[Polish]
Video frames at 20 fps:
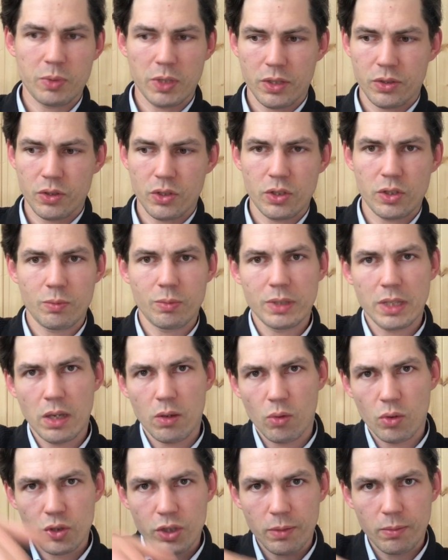przestrzeń, żeby
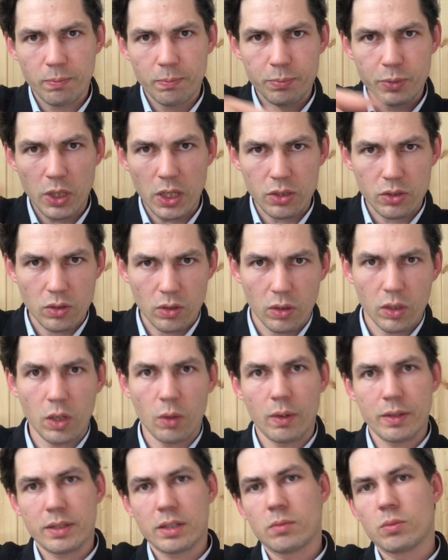dało się przejść
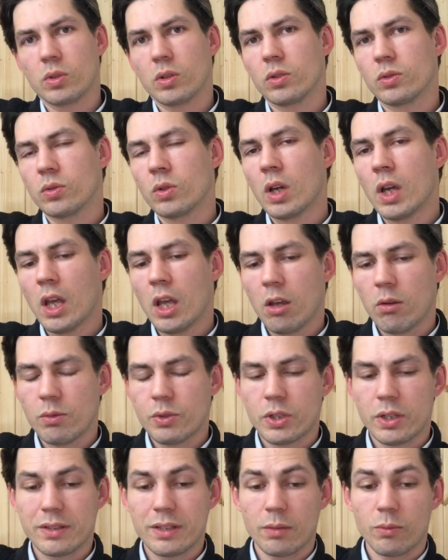dookoła samochodu, bo
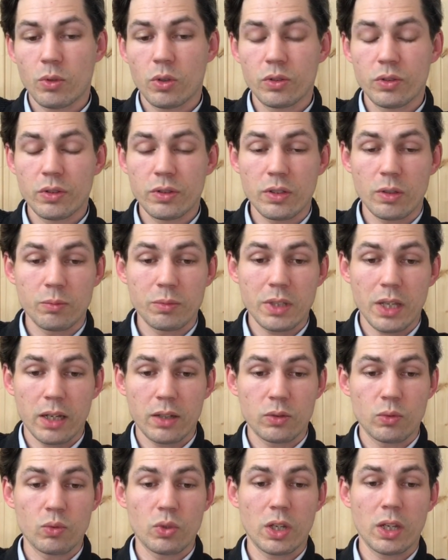dzisiaj samochody są
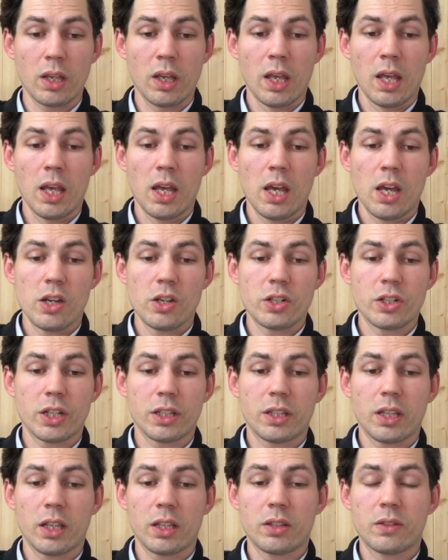tak duże, że
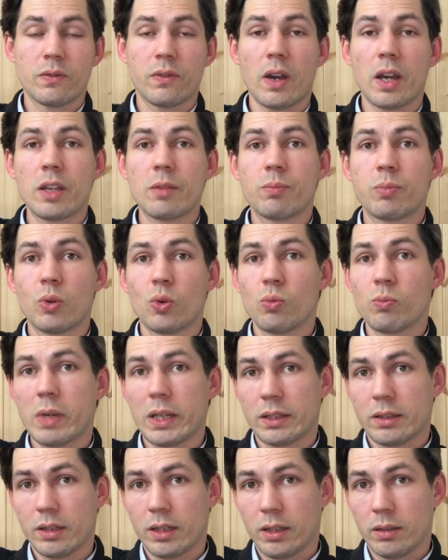te 2,5
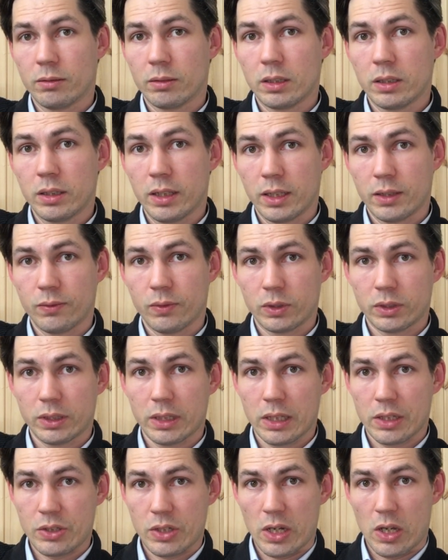metra ledwo
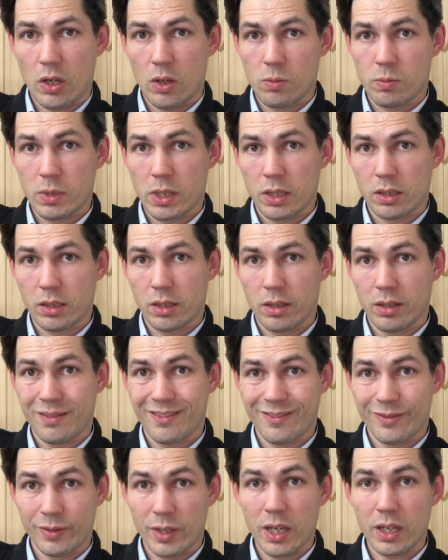starczają na te
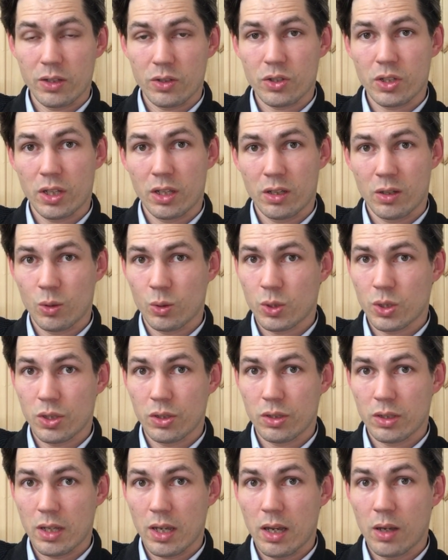większe
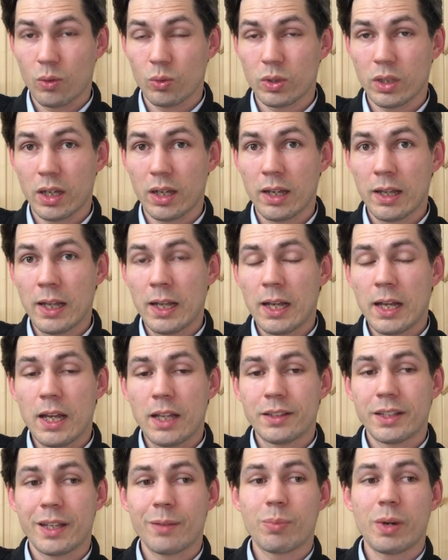rodzinne auta.
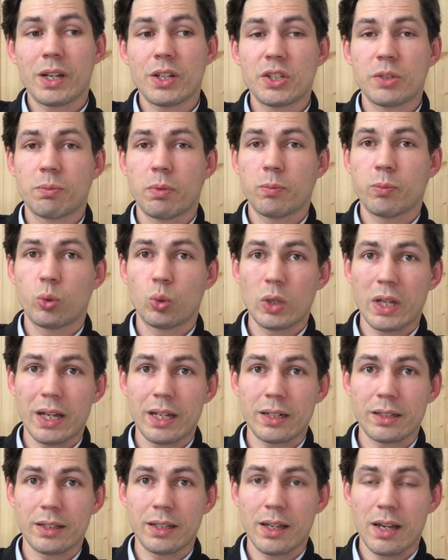Najbardziej
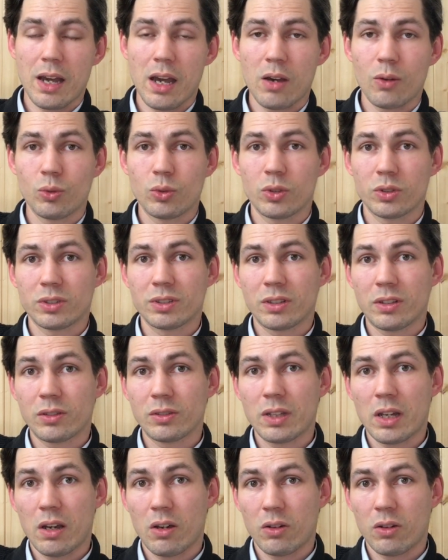popularne auto Skoda